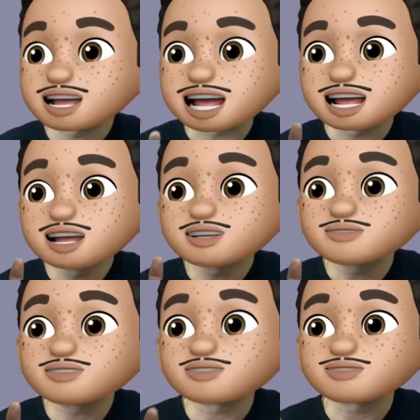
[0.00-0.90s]
예.
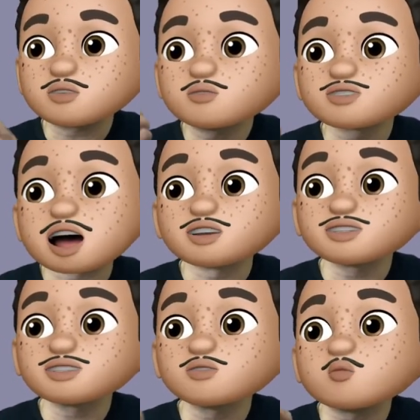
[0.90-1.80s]
그래서
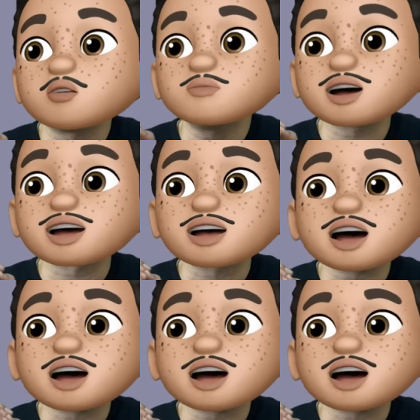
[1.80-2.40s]
나는 오메이